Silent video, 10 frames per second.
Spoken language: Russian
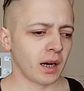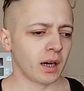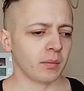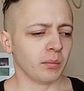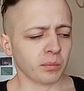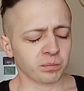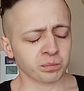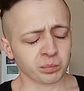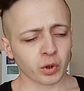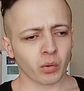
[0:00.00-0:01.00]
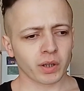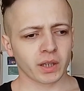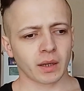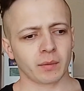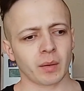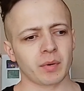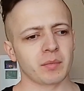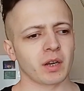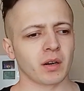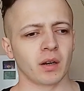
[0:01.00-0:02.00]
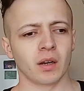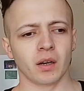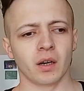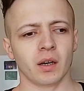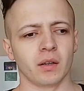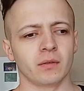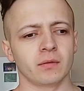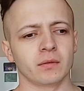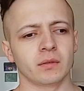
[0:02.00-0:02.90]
а, многие там, например, а,